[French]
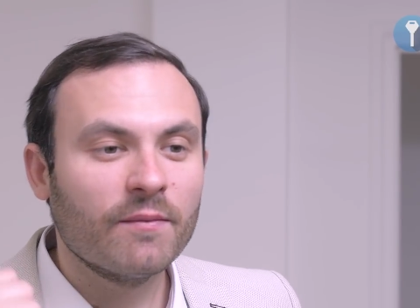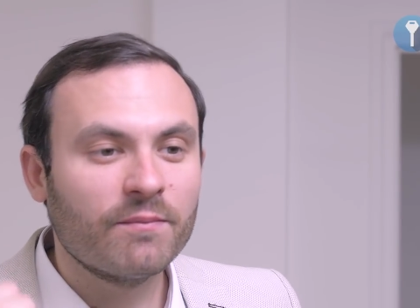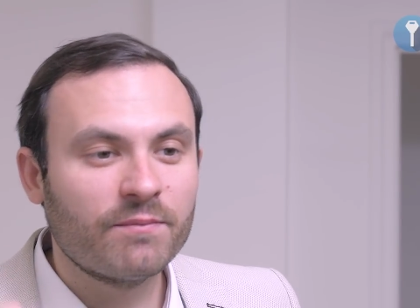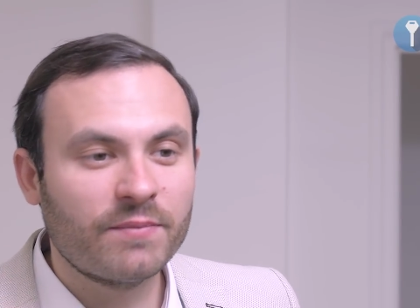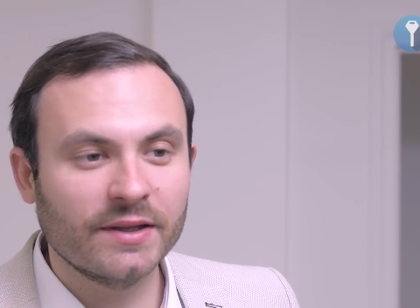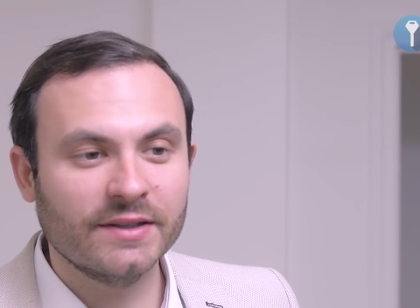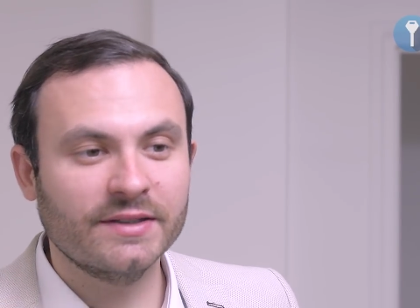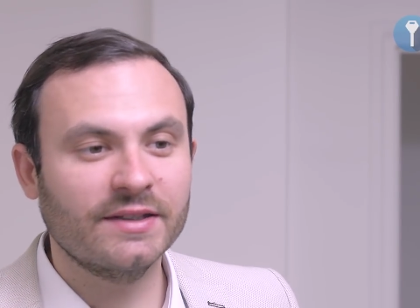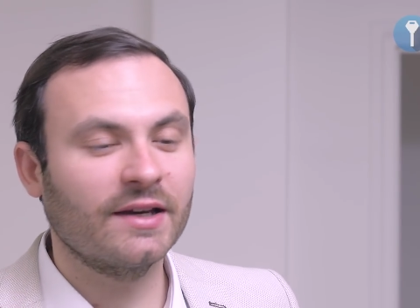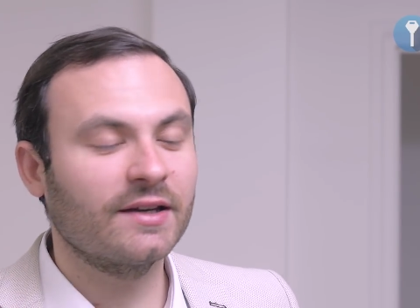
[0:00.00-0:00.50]

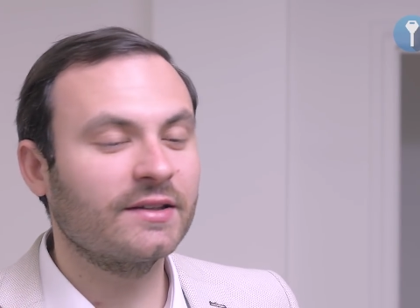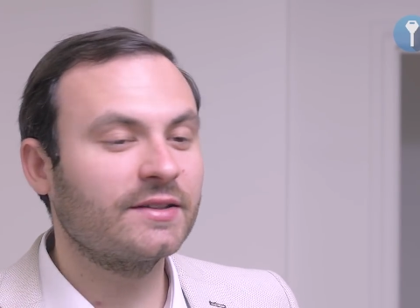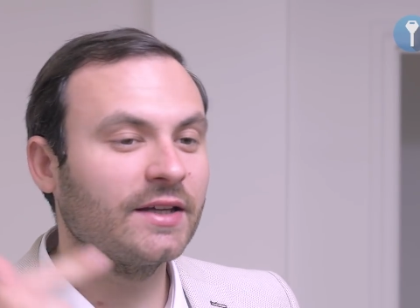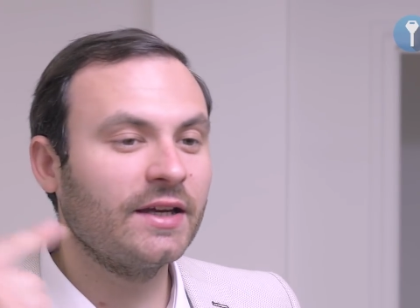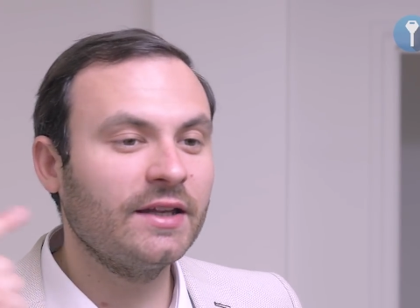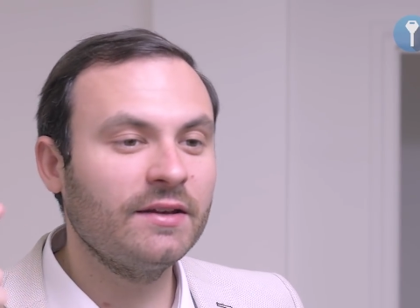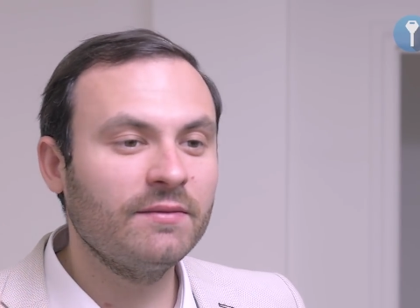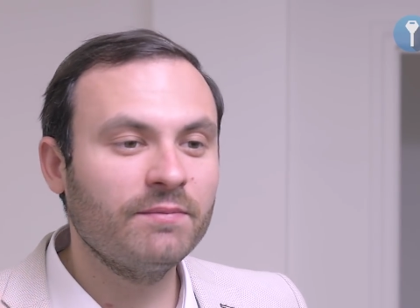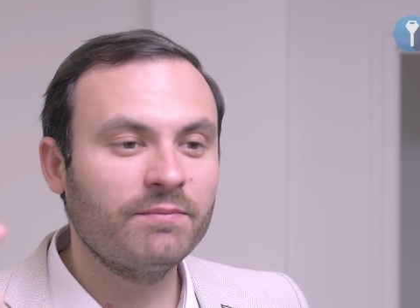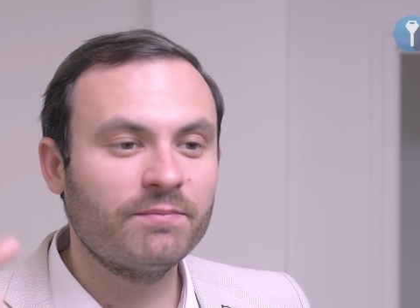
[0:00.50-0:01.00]
pas de
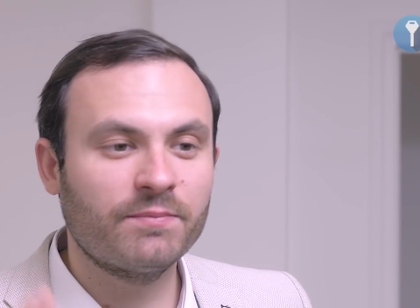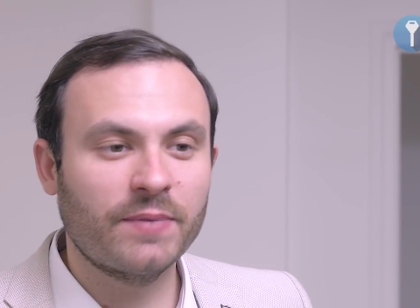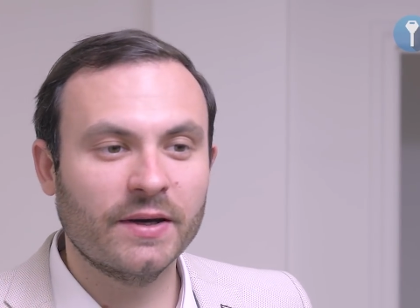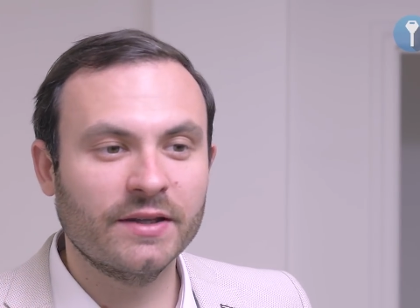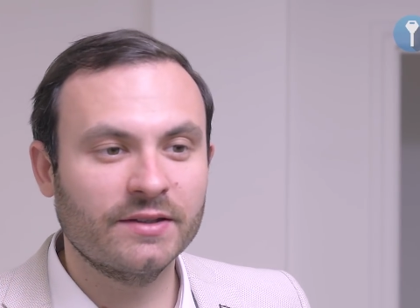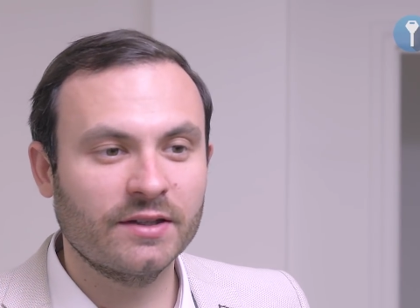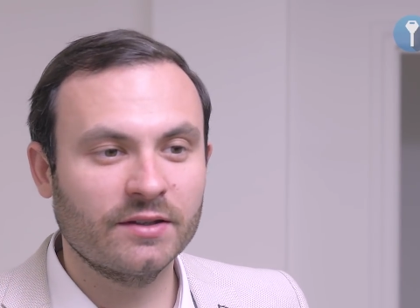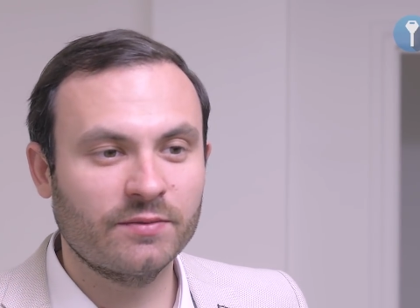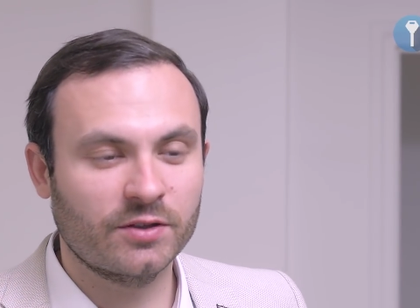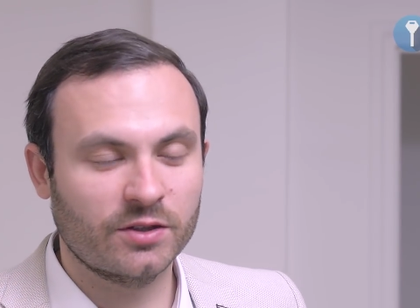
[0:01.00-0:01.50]
gardienne, pas
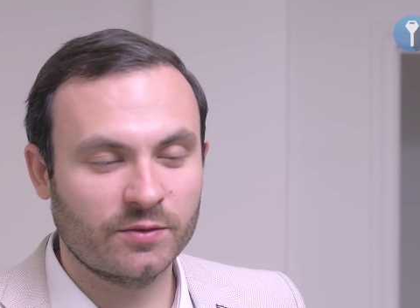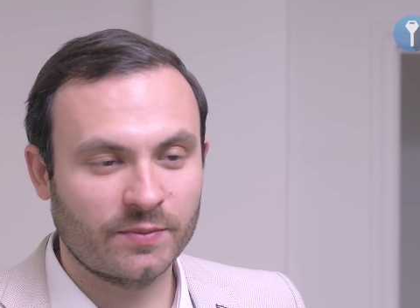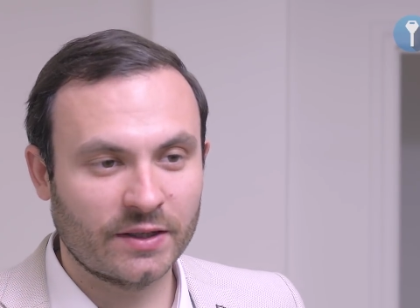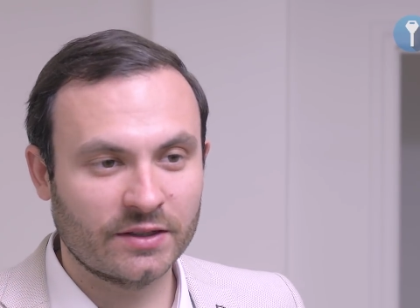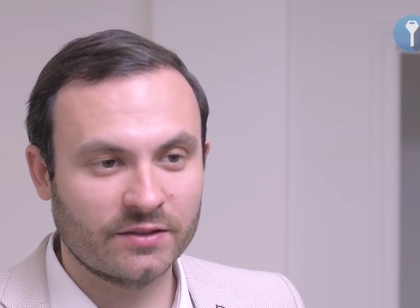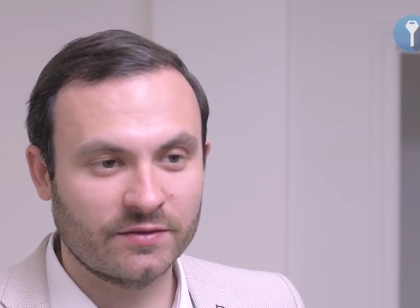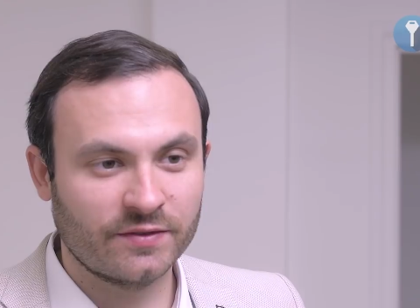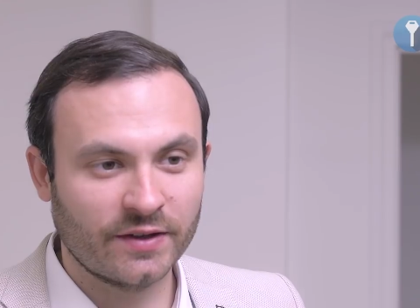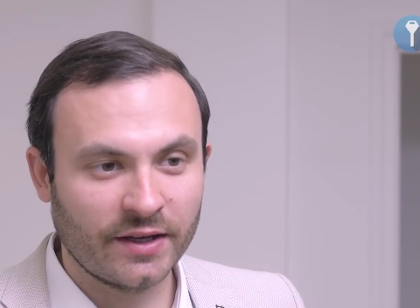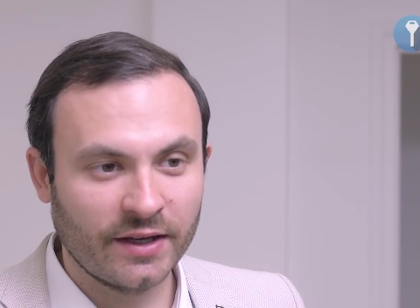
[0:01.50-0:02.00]

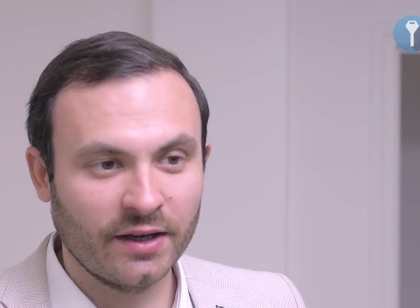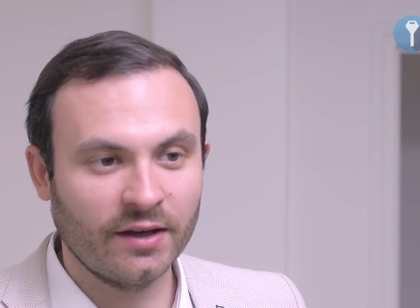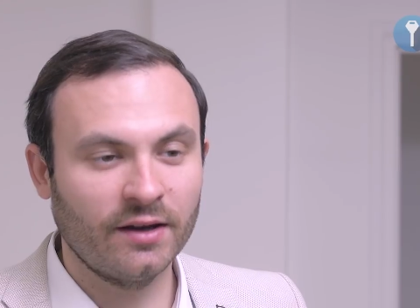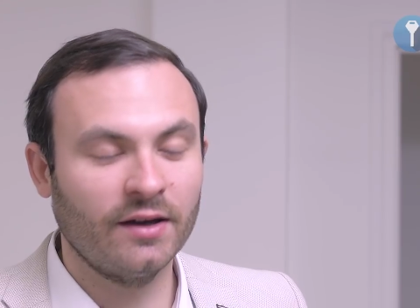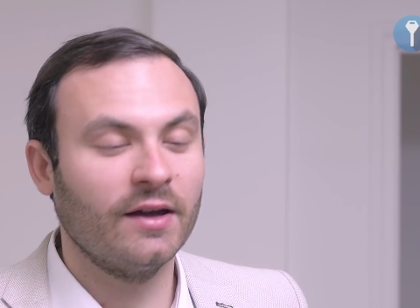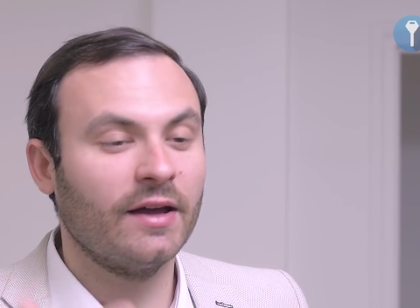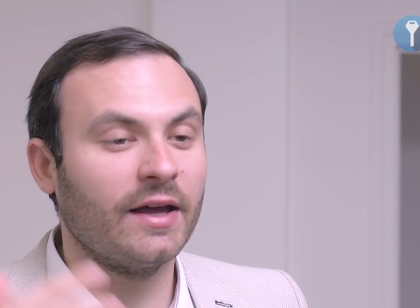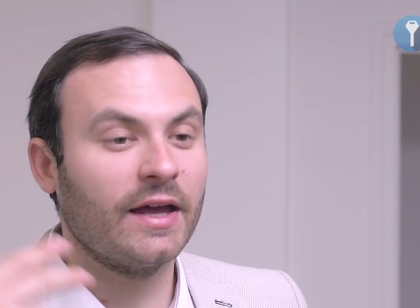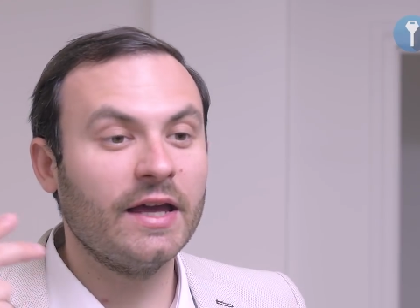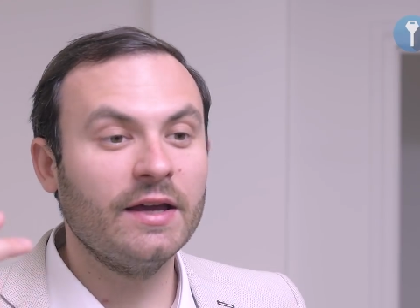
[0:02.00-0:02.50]
d'espace vert
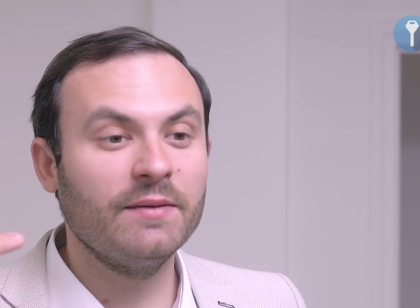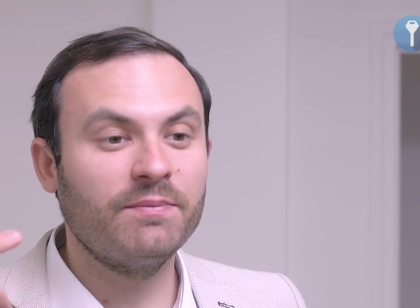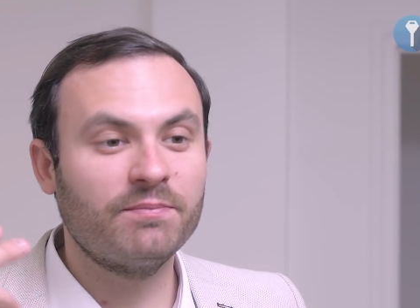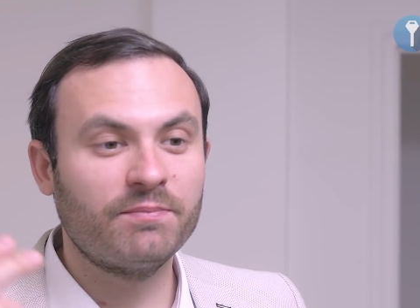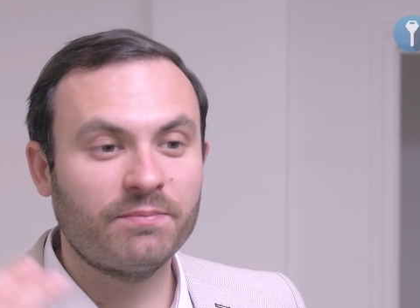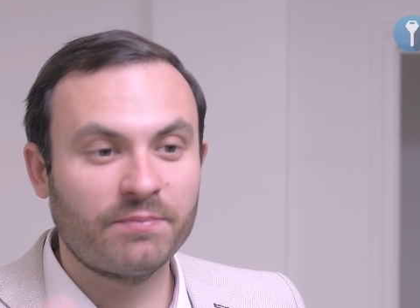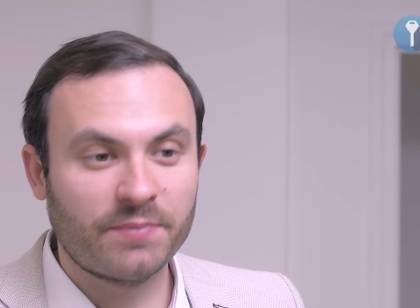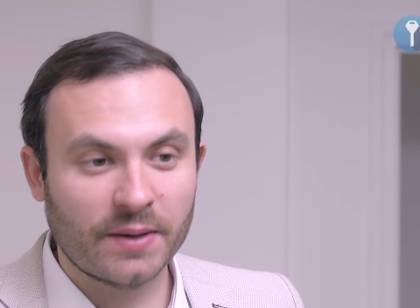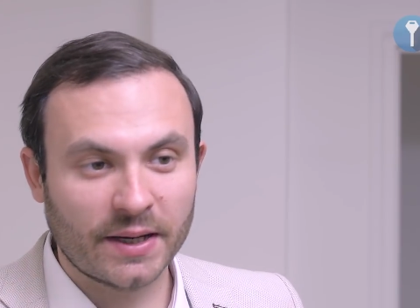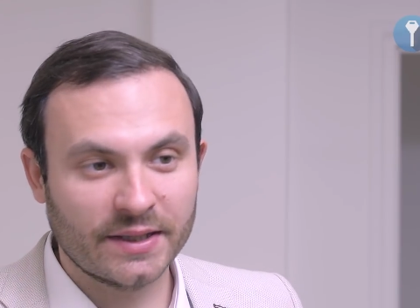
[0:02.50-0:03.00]
et
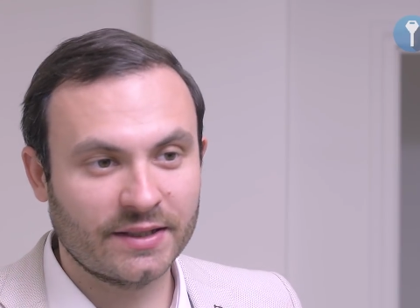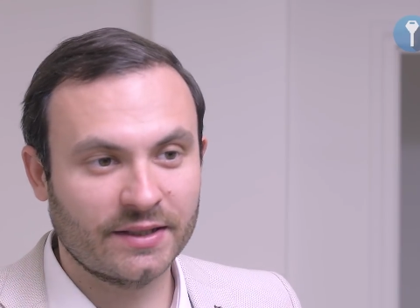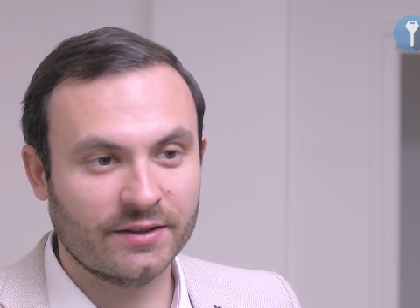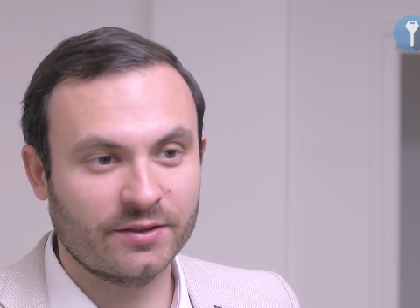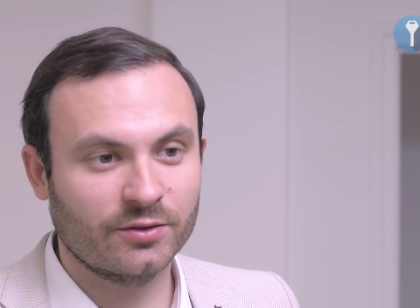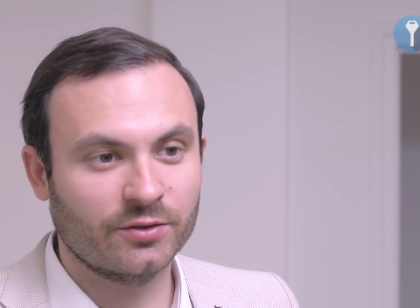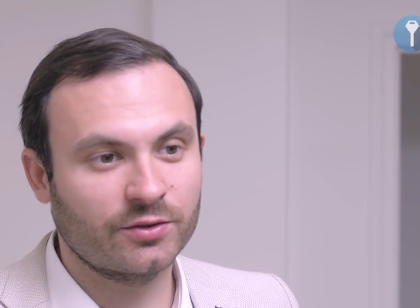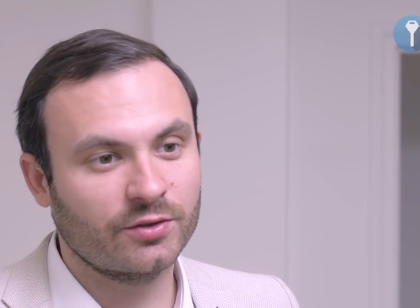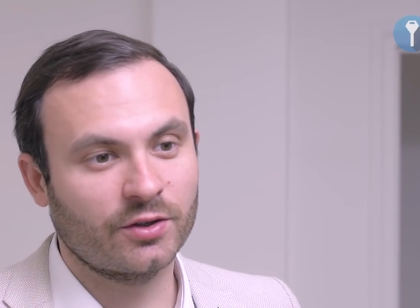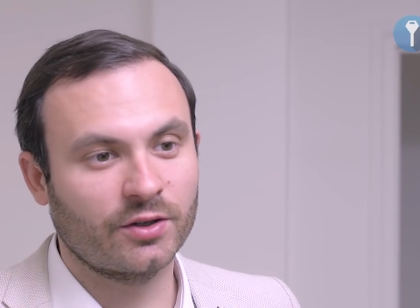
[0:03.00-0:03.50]
pas
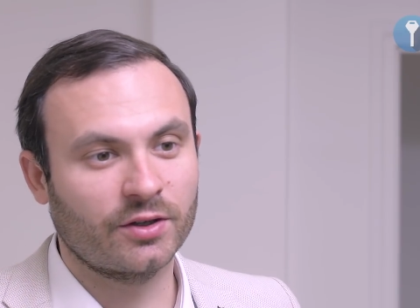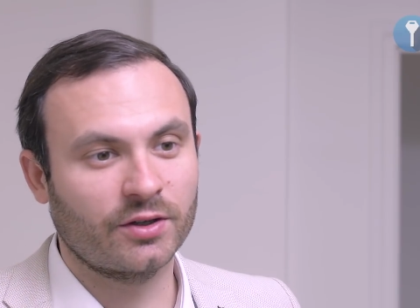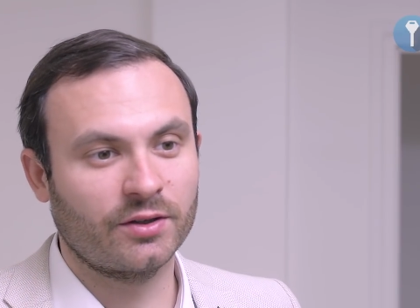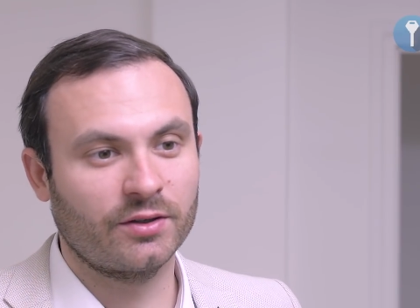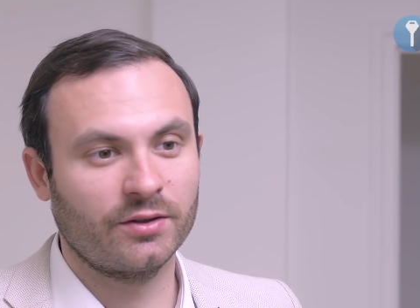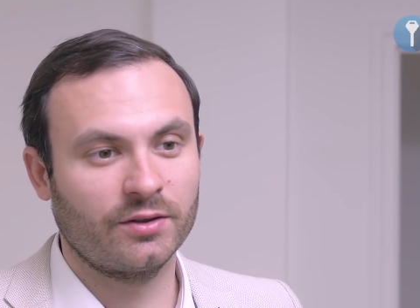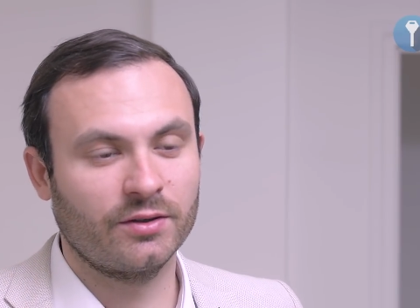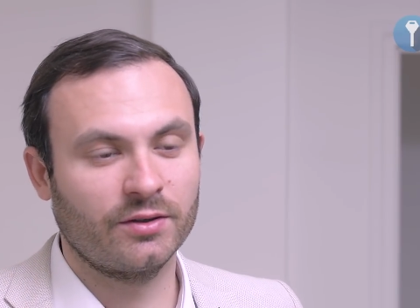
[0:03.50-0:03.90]
d'ascenseur.